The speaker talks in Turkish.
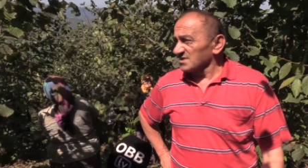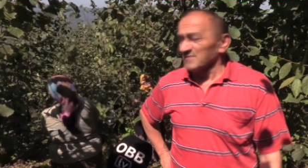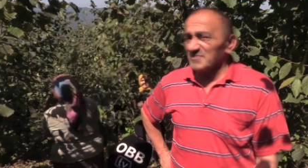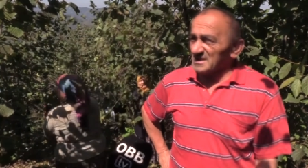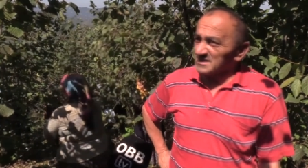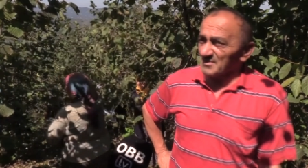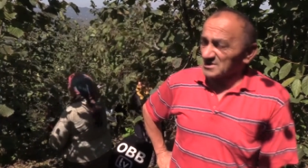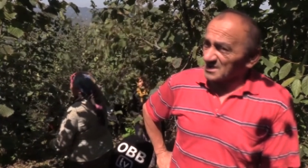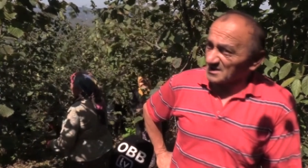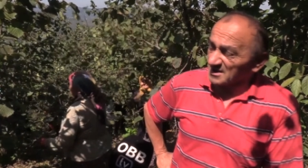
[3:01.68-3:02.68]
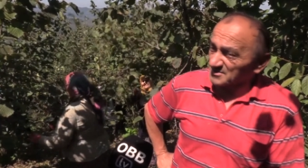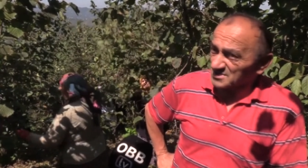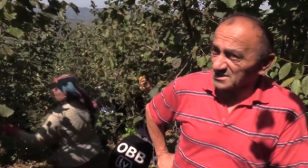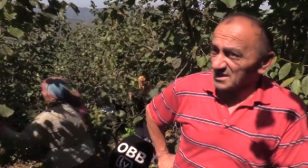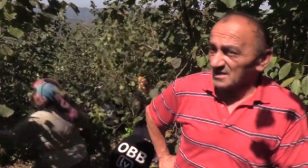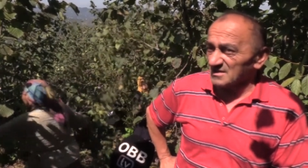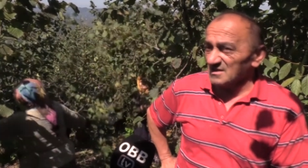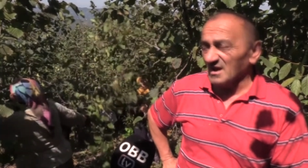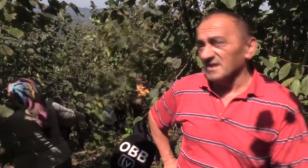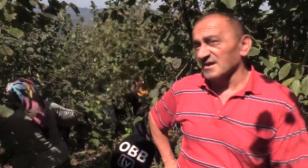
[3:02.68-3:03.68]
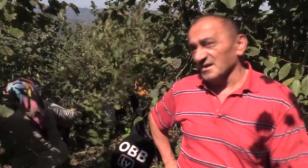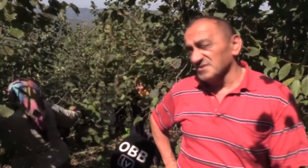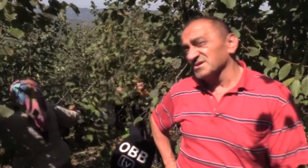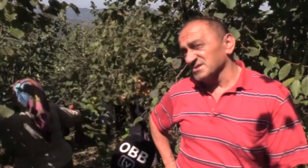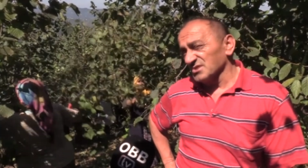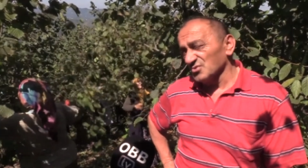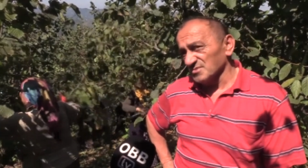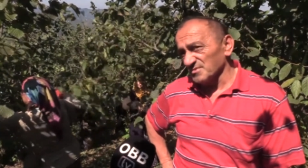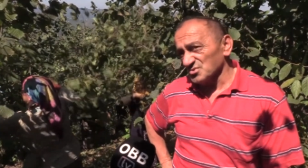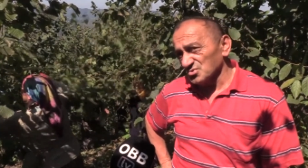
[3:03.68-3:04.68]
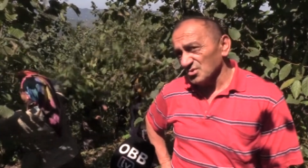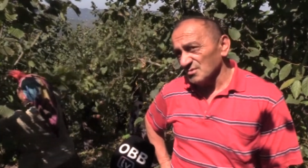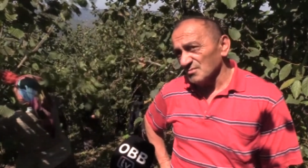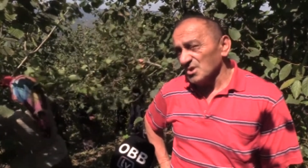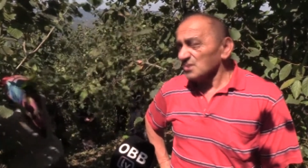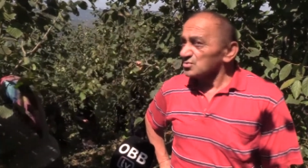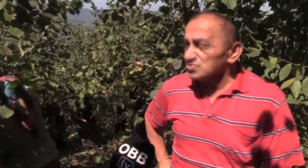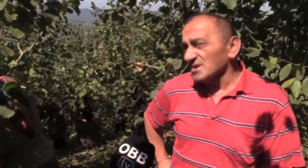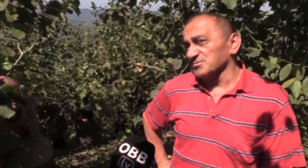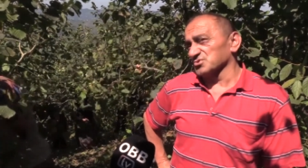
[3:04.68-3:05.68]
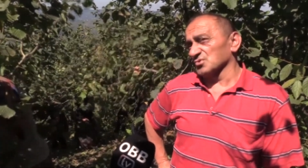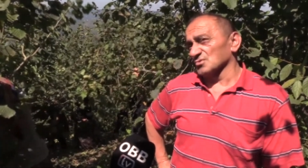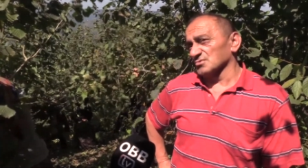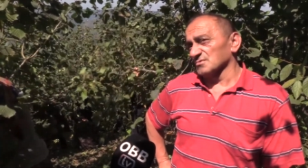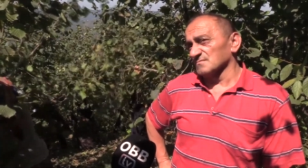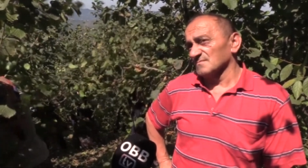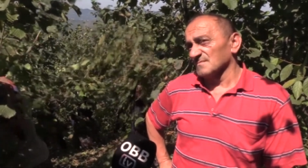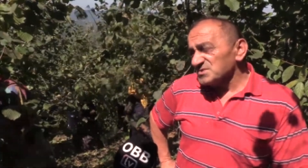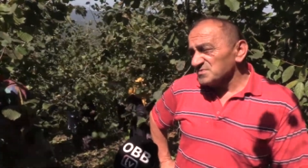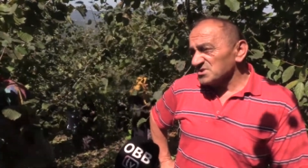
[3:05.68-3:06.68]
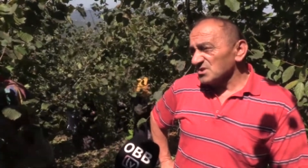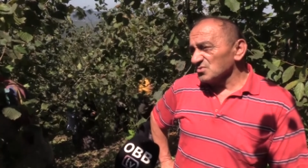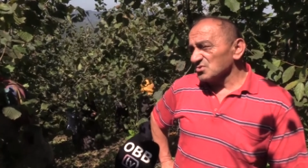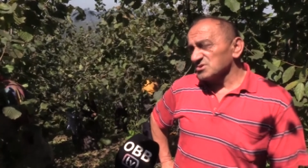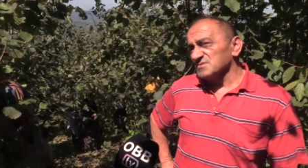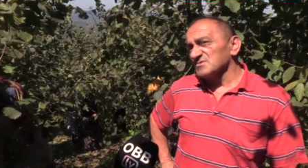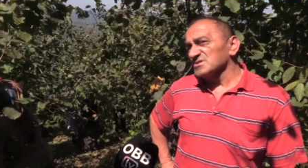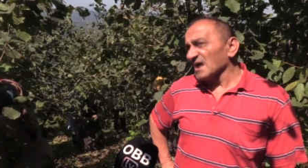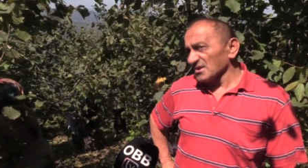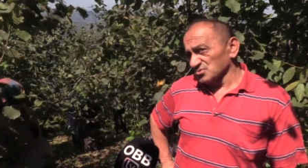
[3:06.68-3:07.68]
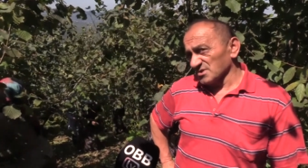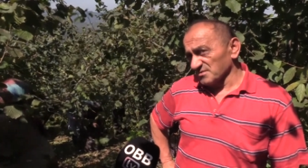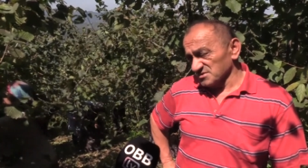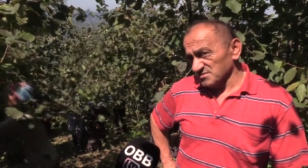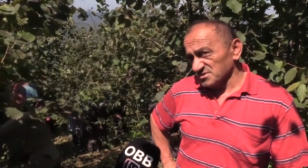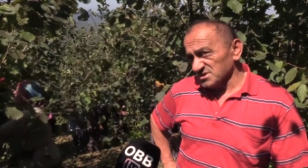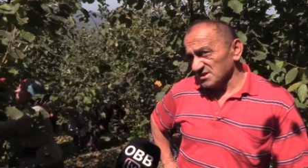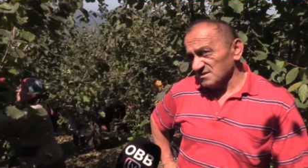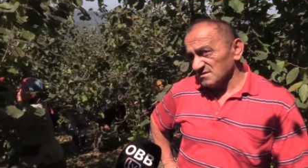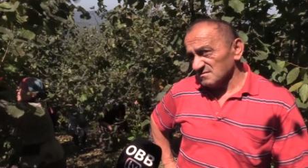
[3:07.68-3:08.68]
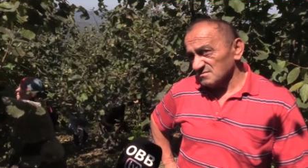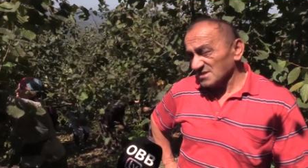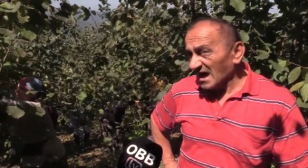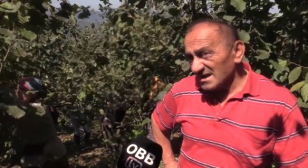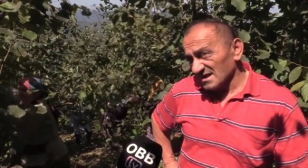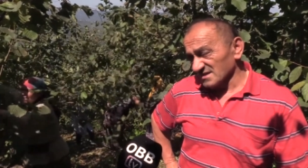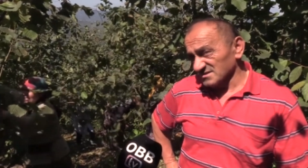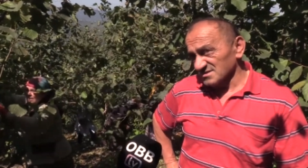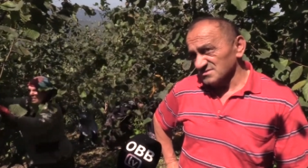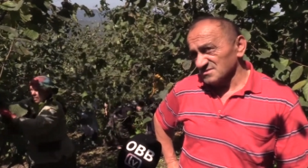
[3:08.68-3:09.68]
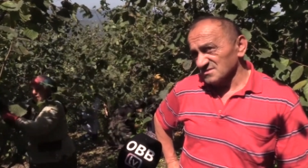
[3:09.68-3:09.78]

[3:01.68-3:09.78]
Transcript: sayın belediye başkanlarımıza da ayrı ayrı teşekkür etmek istiyorum. Güzel bir şey oldu. İşmişe dönük şimdi daha güzel bizim için. Daha rahatız.